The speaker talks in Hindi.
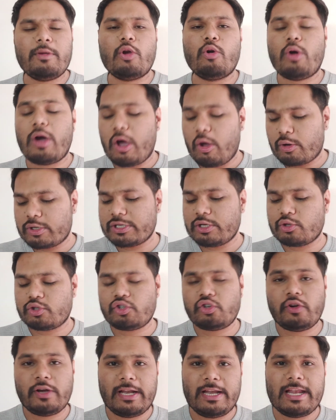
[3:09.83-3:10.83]
में हुआ और उसे
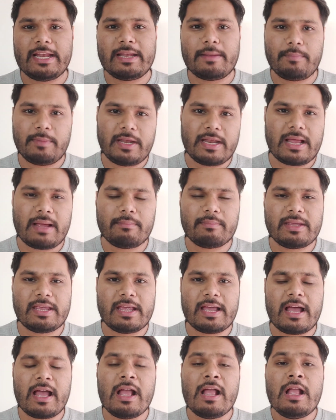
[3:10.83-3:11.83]
ऑस्ट्रेलिया ने अपने नाम
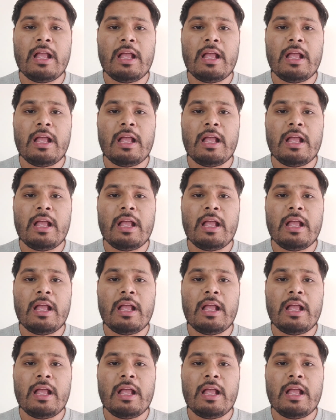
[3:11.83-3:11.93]
किया